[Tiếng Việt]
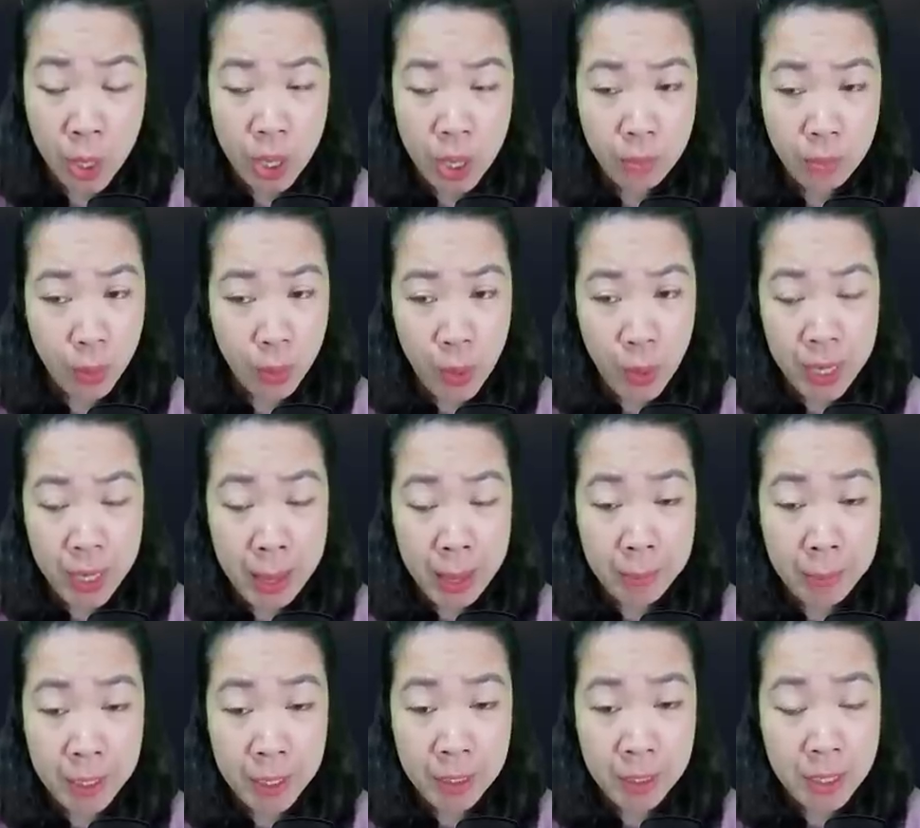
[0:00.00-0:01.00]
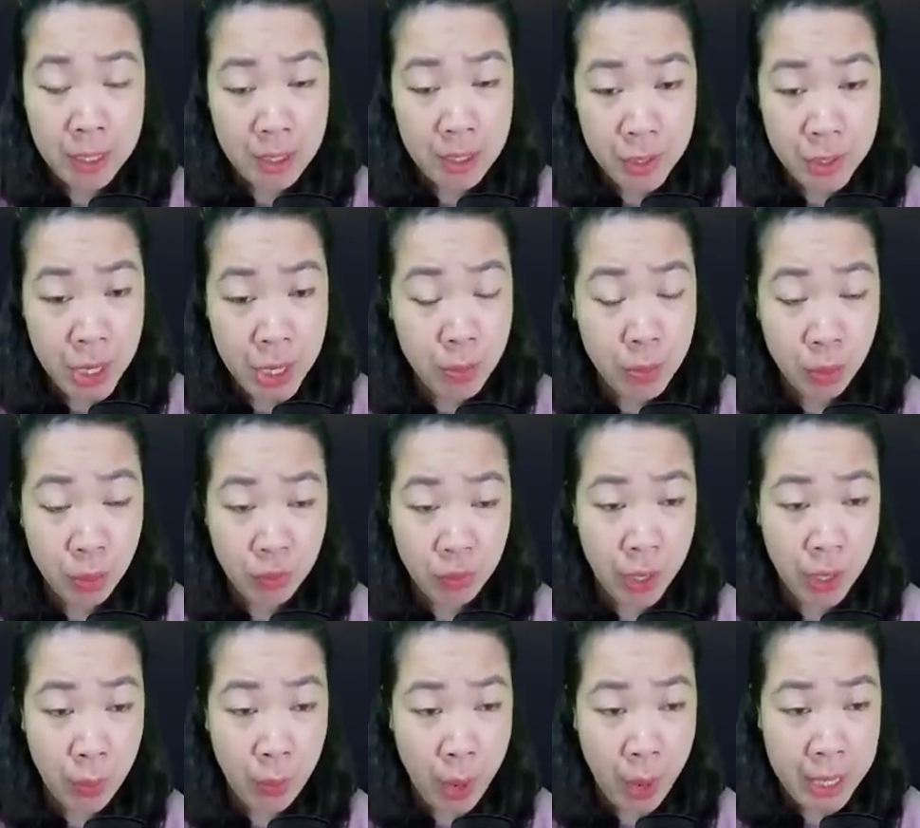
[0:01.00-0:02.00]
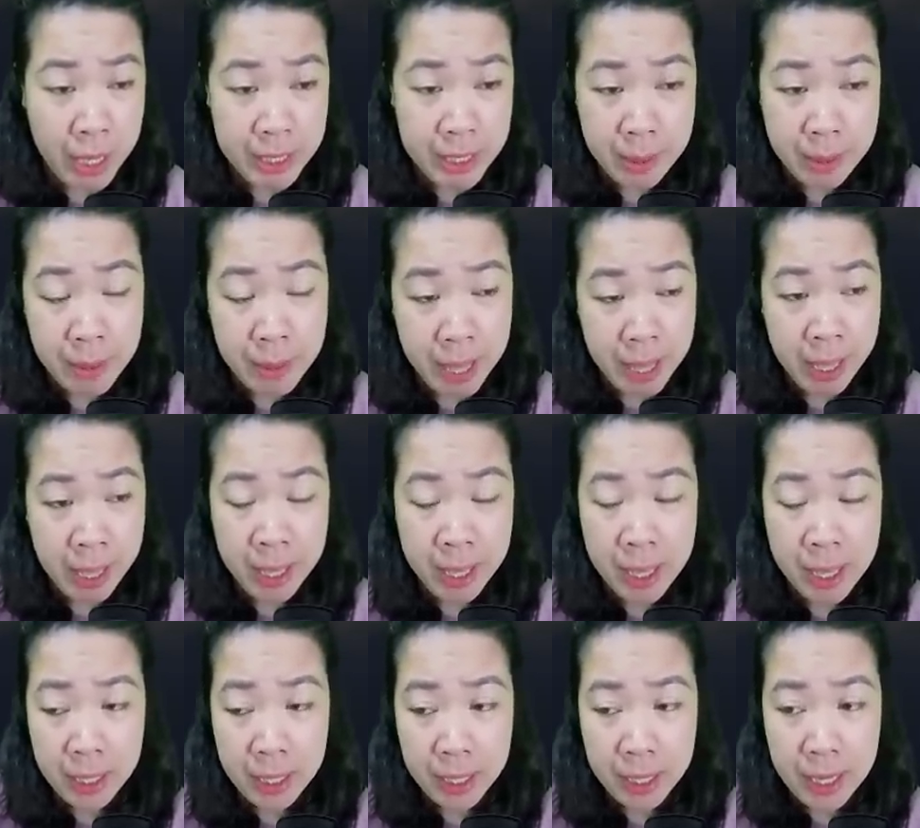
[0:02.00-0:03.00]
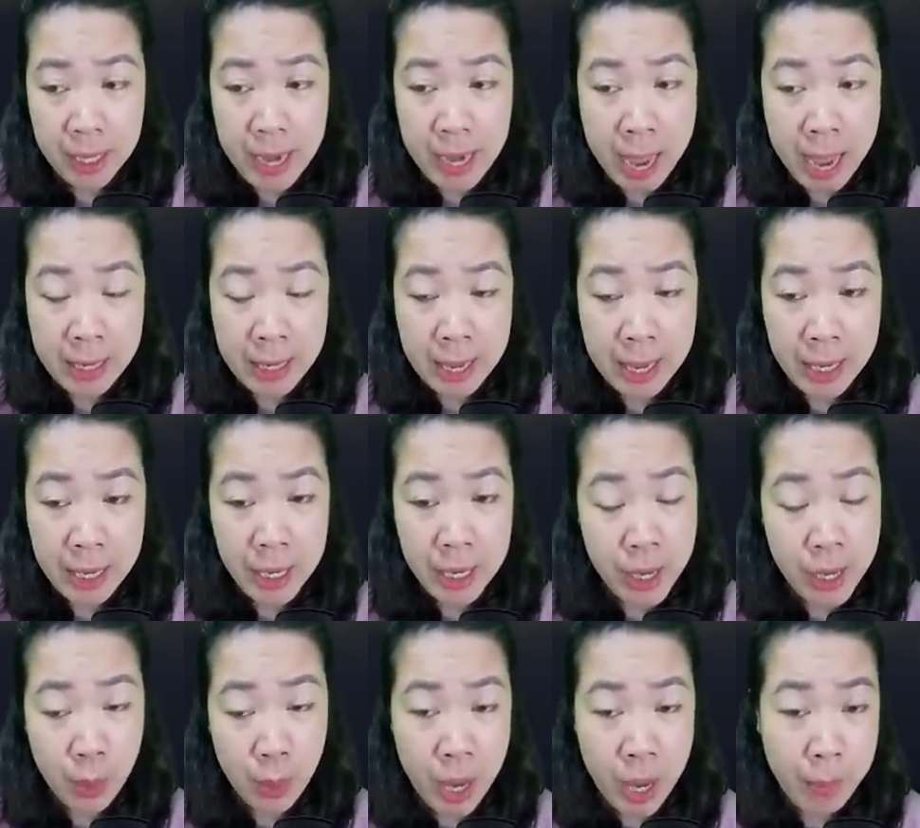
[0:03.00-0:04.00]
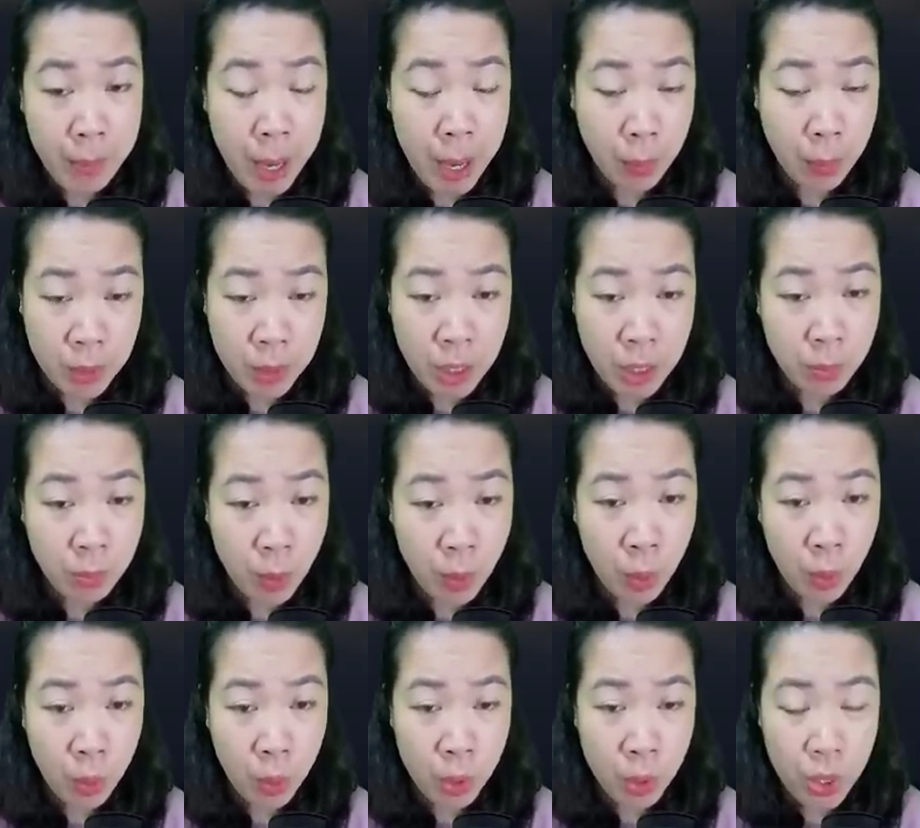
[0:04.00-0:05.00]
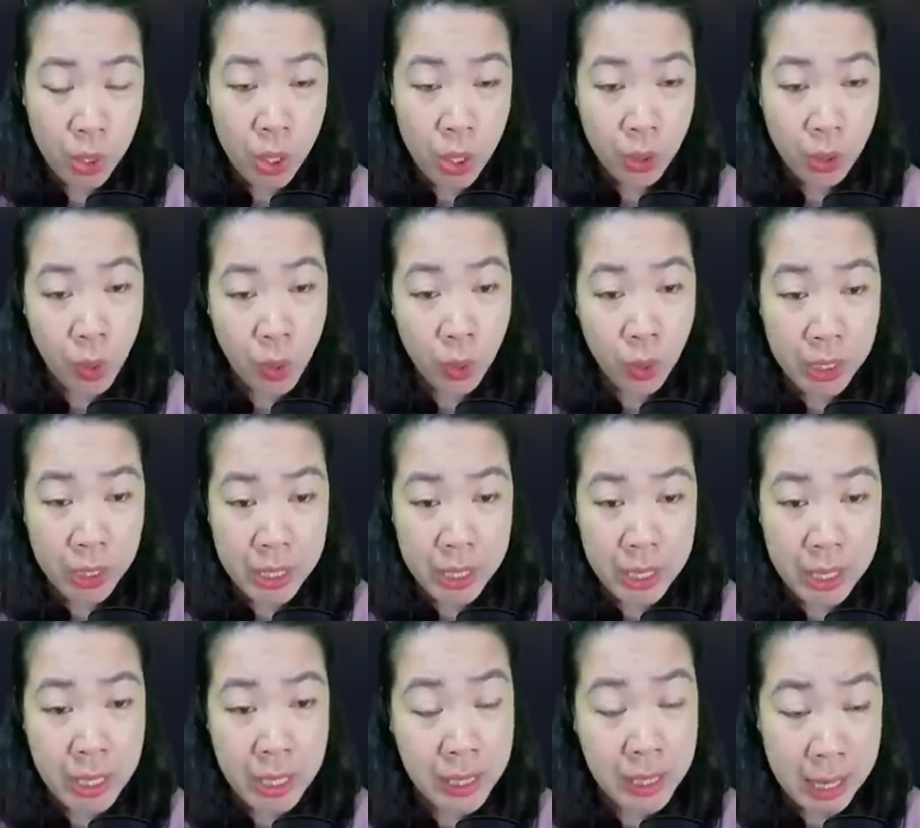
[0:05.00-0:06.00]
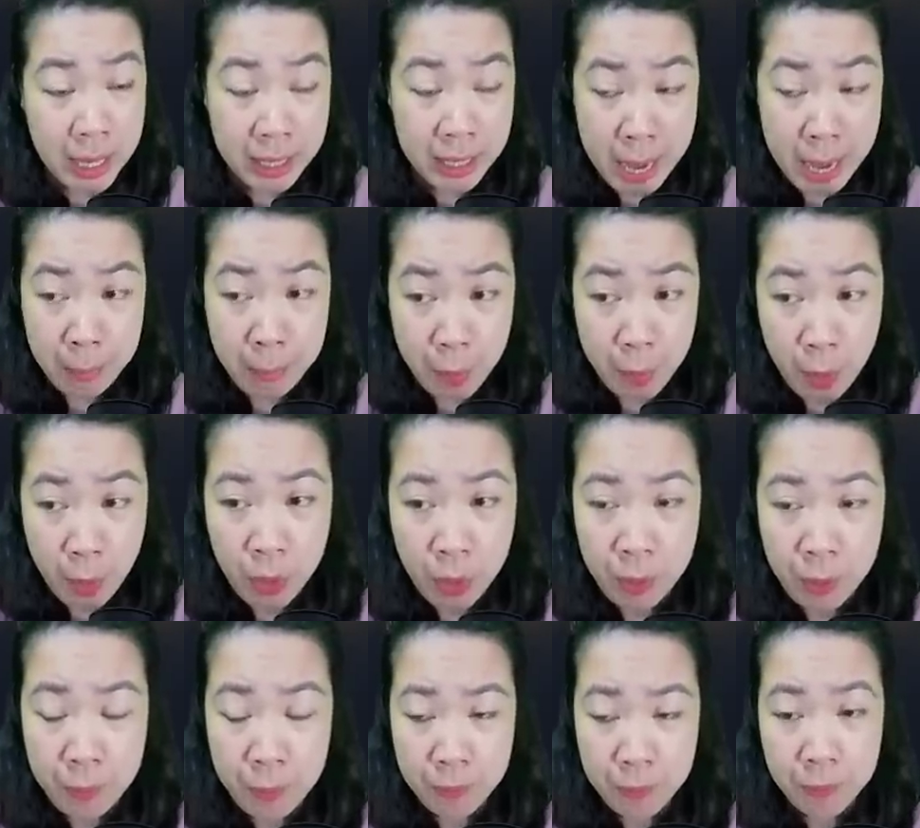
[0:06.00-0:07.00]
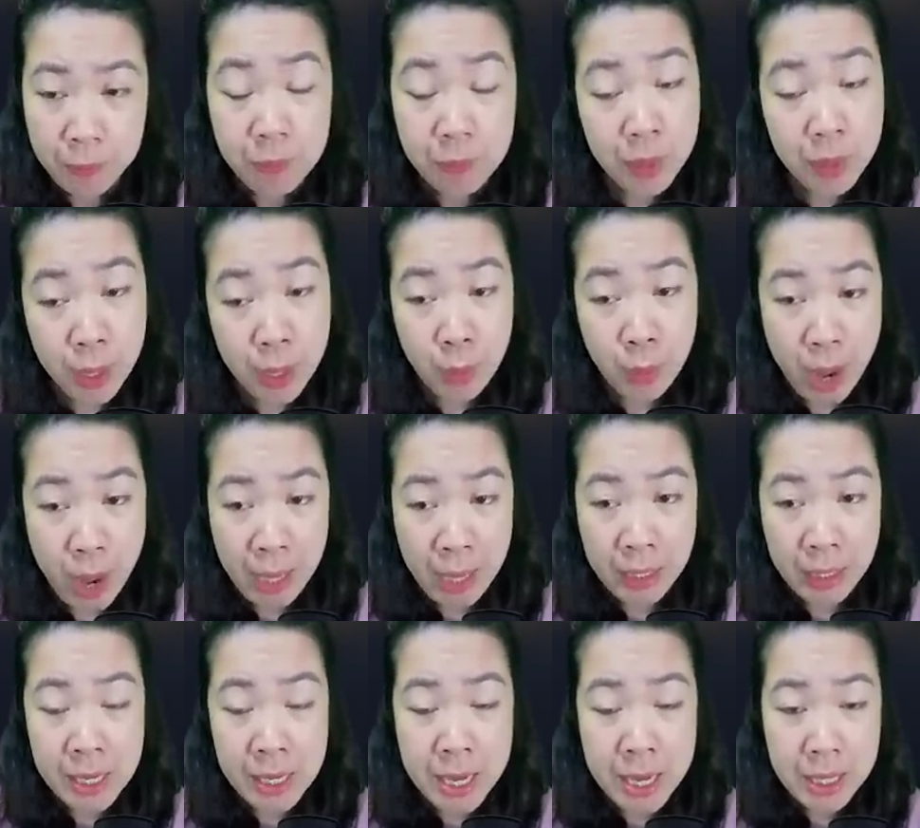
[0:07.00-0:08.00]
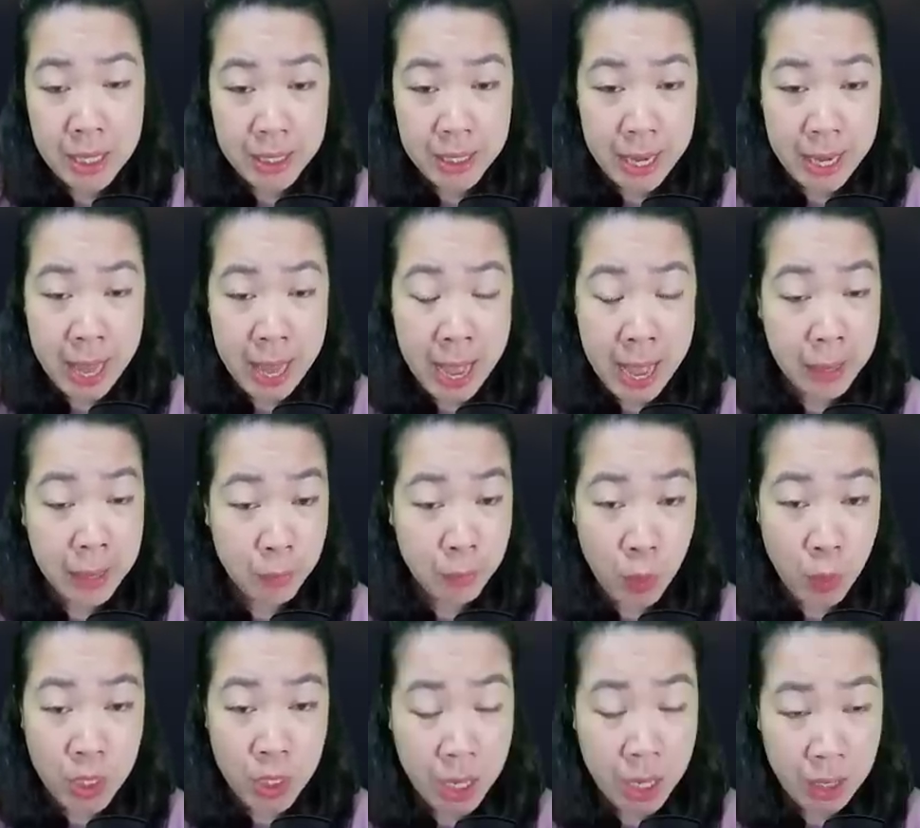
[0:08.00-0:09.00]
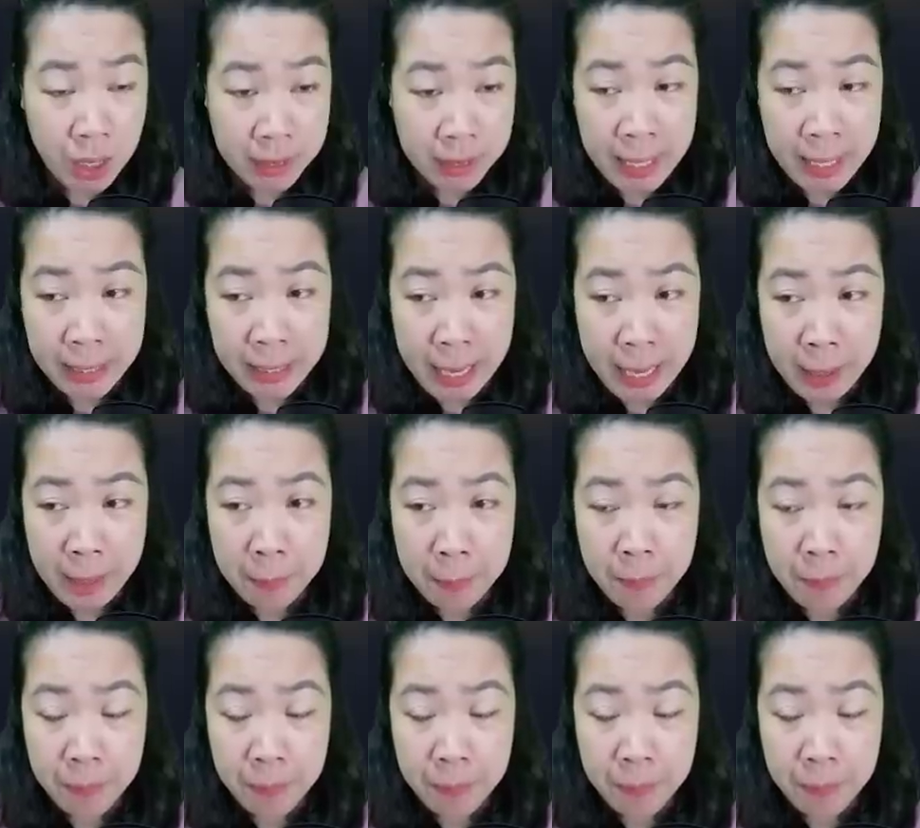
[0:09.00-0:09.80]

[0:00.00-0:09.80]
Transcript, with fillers: một đôi nam nữ đứng trước một vườn hoa diễm lệ khiến ai nấy đều đem lòng ngưỡng mộ. Ngộ ý thật đẹp đôi. Tiểu Noãn, chỉ là anh muốn ở cạnh em.